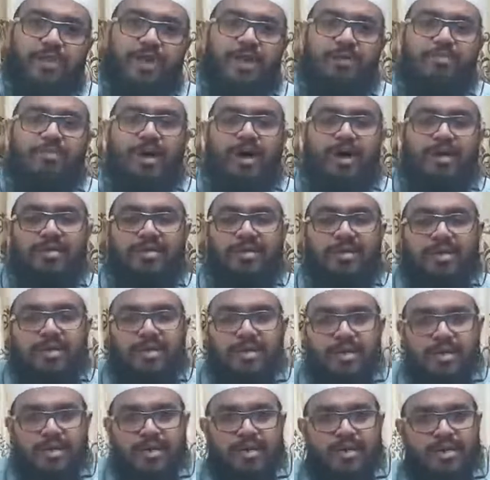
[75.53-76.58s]
அன்பார்ந்த
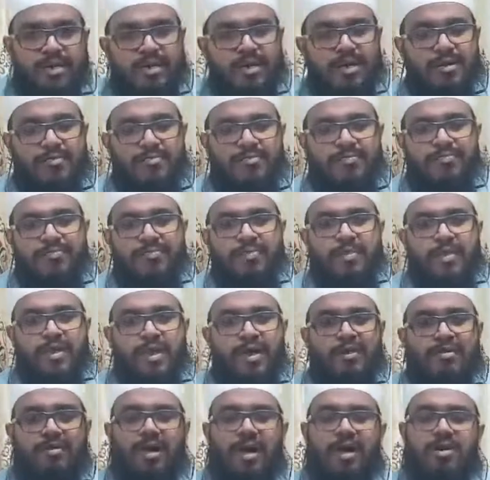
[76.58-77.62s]
நேயர்களே
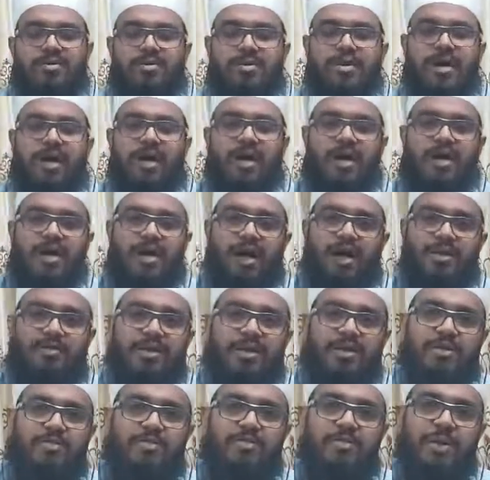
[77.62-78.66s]
அல்லாஹு
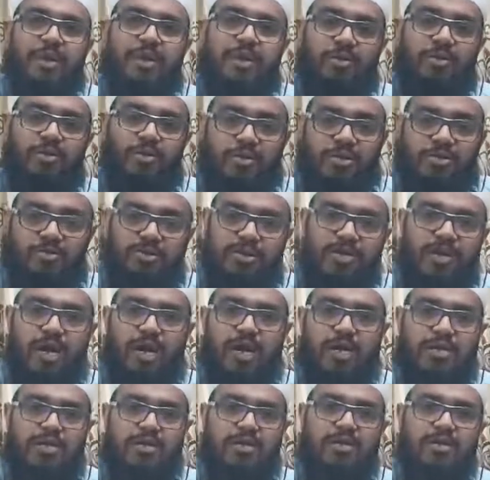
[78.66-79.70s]
தாலாவின்
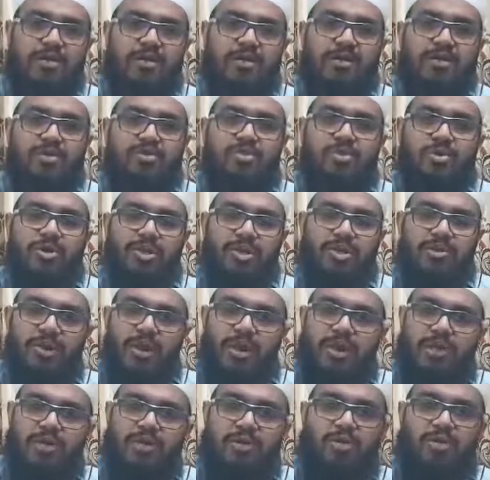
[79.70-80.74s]
பேருதவியால்
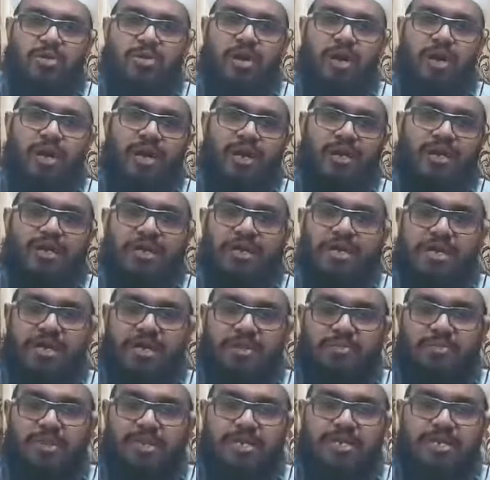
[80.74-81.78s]
புனிதமான குரான்
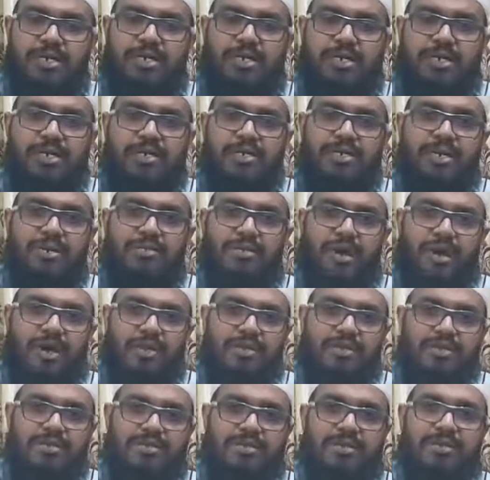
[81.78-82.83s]
இறக்கப்பட்ட இந்த
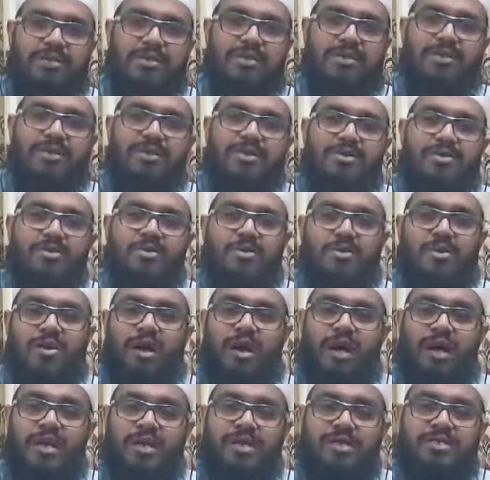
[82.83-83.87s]
மாதத்தில்
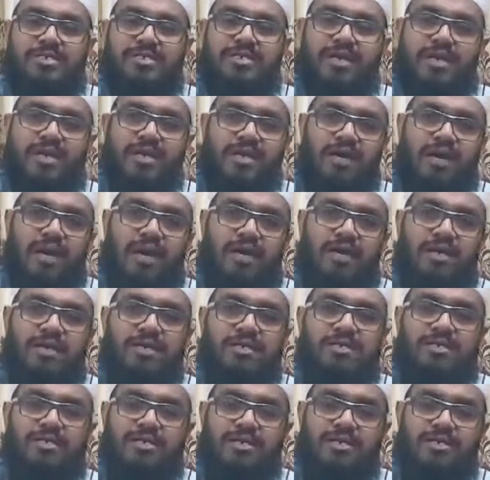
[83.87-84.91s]
குரானை சரியாக
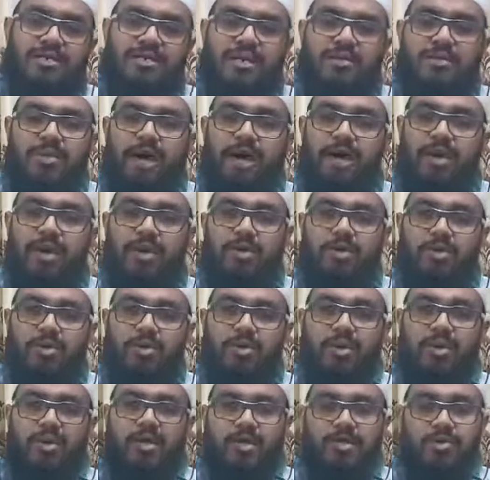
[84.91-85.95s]
திருத்தமாக
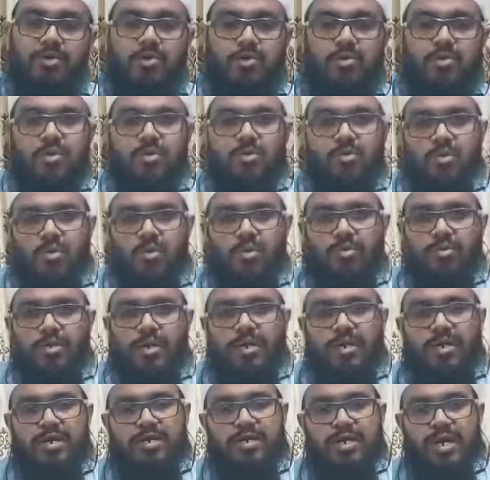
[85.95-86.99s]
ஓத கற்றுக்கொள்வோம்
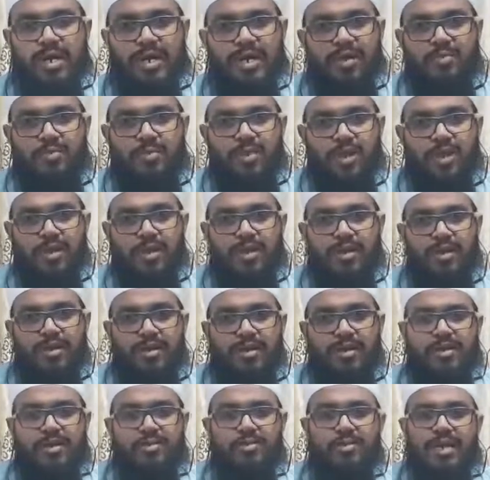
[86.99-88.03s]
என்ற தலைப்பில்
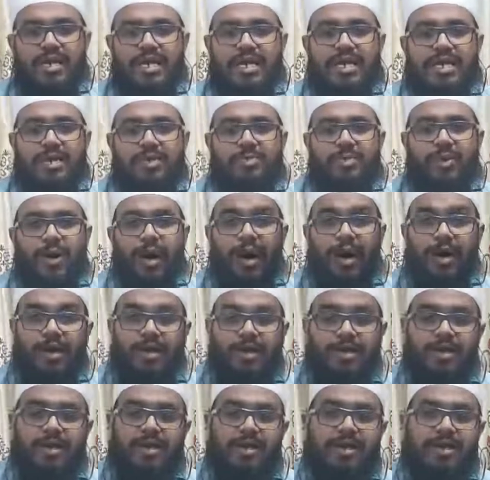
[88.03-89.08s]
பல
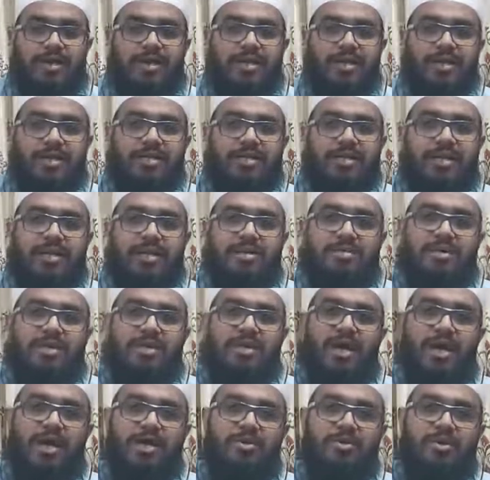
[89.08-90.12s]
பாடங்களை இந்த
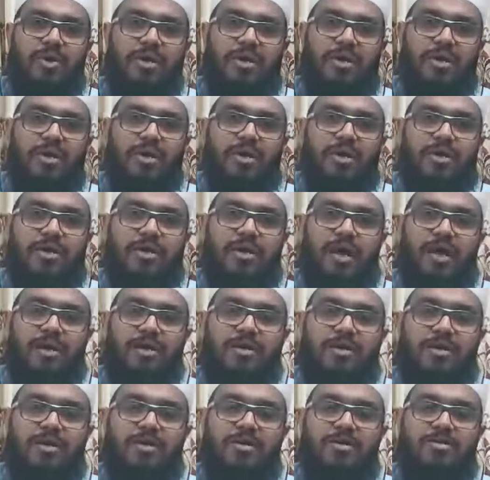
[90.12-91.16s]
ரமலானுடைய
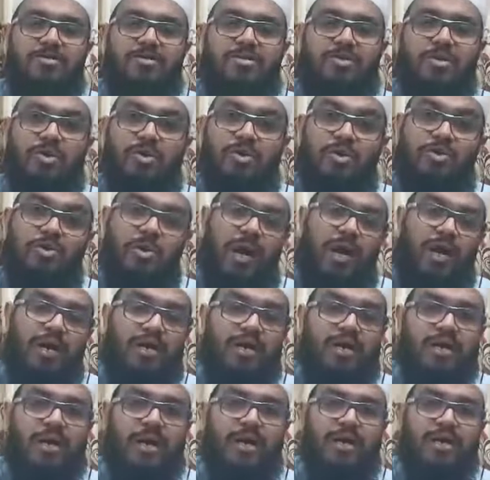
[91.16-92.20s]
நாட்கள்
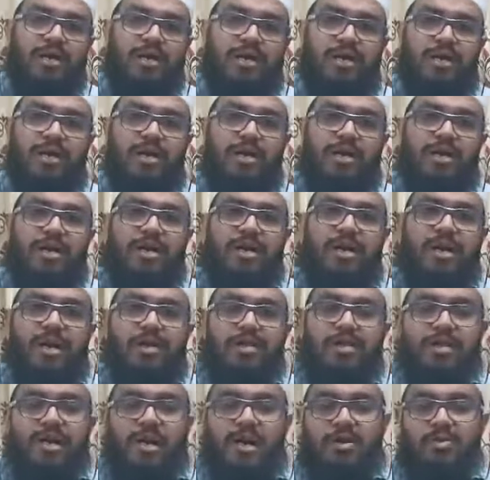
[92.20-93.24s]
முழுதுமாக நாங்கள்
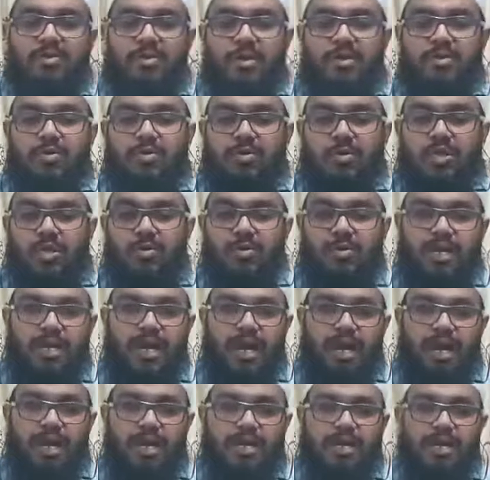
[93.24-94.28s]
அல்லாஹுவின்
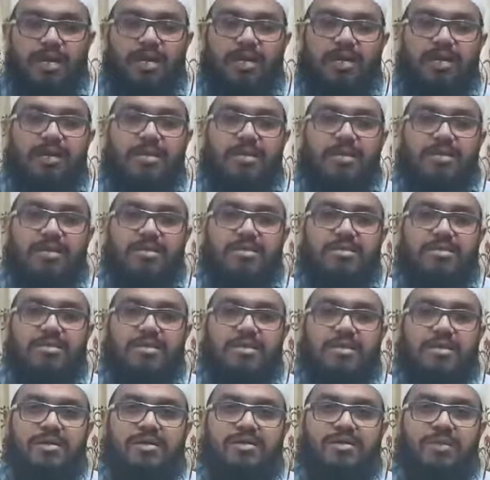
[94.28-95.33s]
உதவியால்
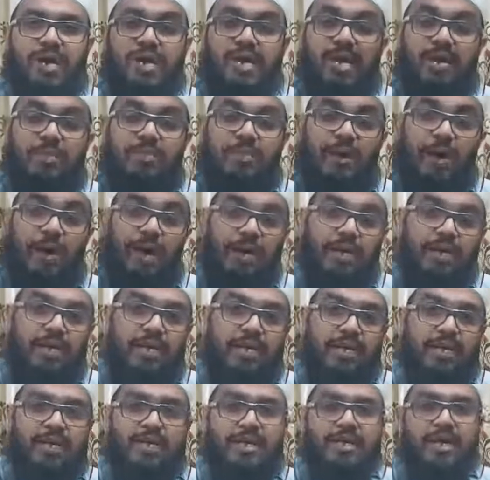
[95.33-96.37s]
பல
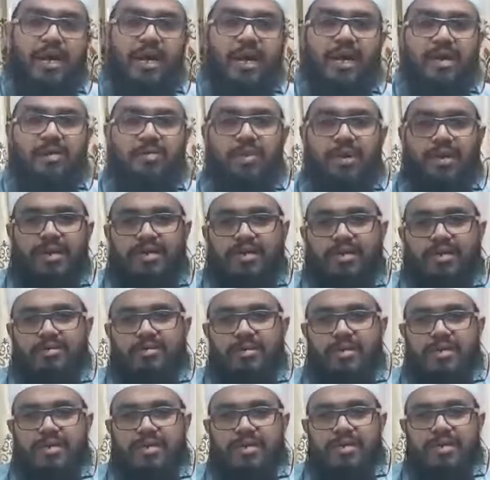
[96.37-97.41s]
பாடங்களை நாங்கள்
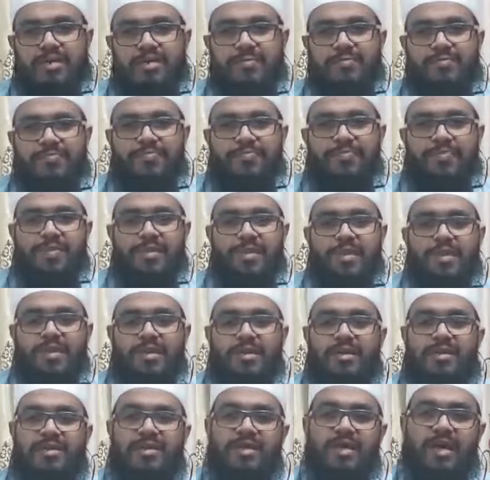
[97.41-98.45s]
படித்துவிட்டு
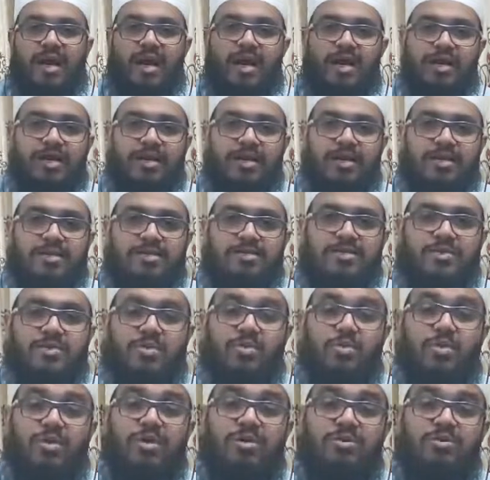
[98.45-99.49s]
இறுதியாக
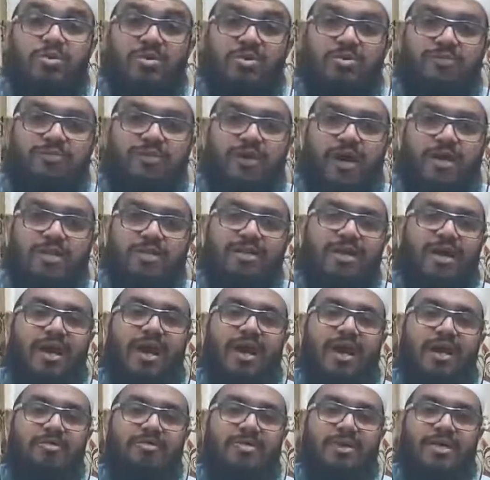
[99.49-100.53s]
சூரத்துல்
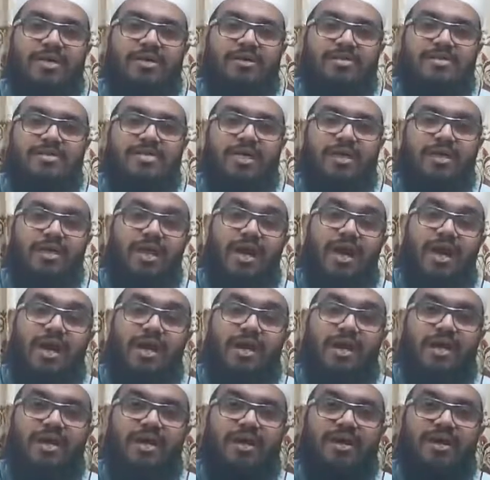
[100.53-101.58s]
ஃபாத்திஹாவை சரியாக